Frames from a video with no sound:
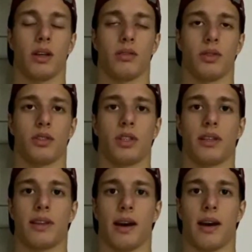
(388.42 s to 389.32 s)
você
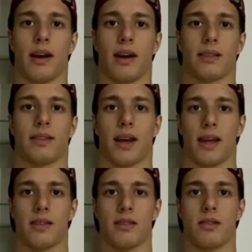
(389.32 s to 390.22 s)
tá
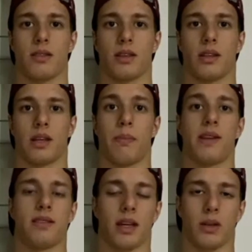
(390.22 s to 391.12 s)
atrás e tá
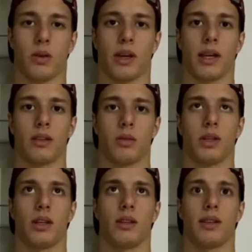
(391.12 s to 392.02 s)
perseguindo alguém do
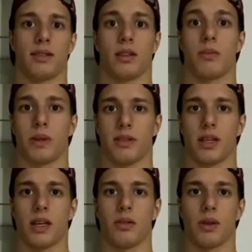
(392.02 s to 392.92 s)
que tá sendo
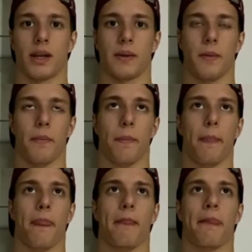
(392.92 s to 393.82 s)
perseguido, né?
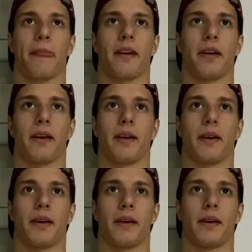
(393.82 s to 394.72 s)

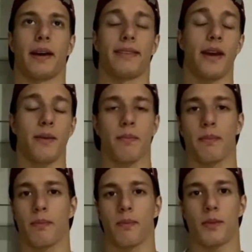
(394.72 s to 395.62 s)
É,
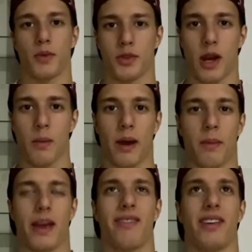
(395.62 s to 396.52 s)
até usar uma,
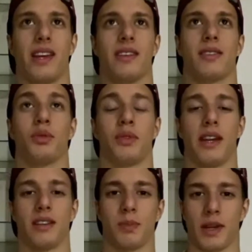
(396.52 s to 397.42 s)
uma referência do
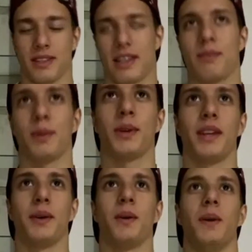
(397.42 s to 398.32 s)
tênis, por exemplo, que
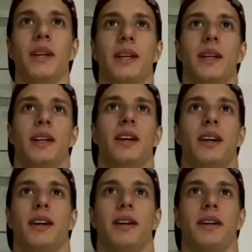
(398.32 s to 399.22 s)
eu
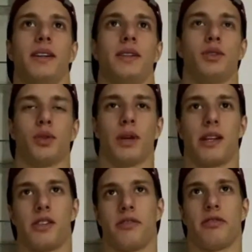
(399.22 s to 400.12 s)
é, sou um
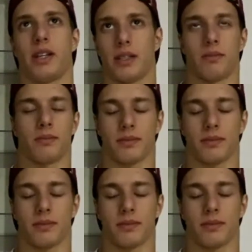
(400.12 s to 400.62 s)
grande fã